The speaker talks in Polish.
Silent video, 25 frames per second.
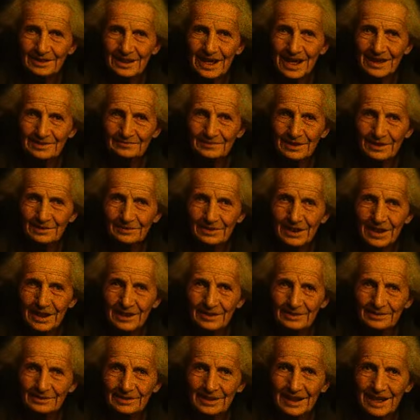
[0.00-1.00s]
A co
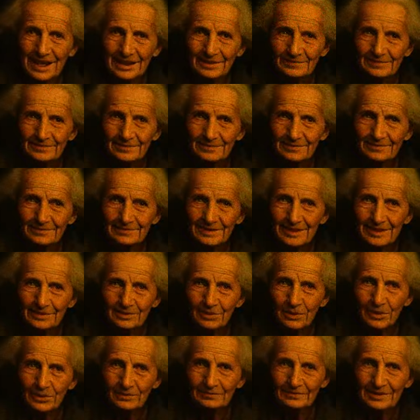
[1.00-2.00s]
gorsze,
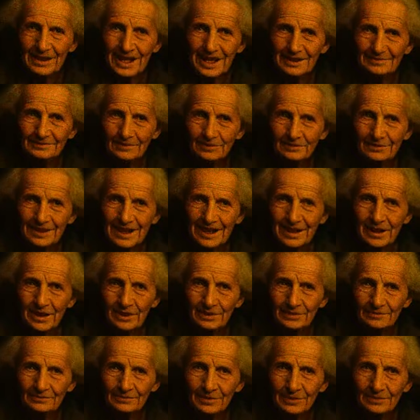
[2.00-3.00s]
un trawił na
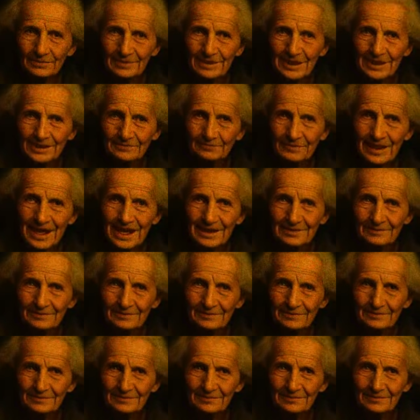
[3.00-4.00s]
odwrót chyba.
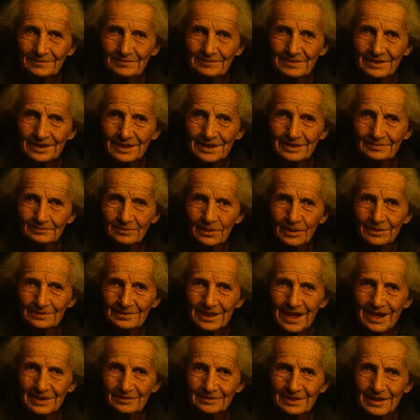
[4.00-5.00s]
Bo
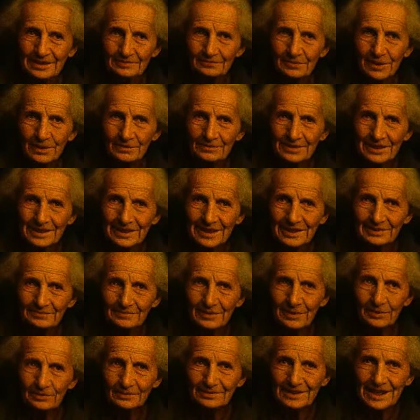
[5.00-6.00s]
tam, gdzie powinien
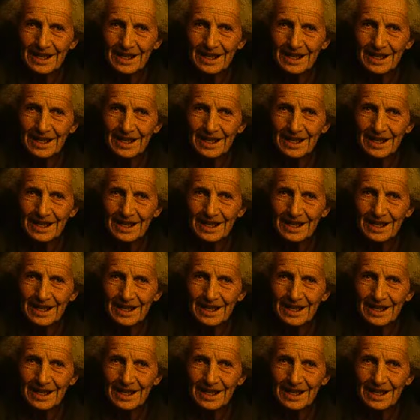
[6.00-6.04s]
był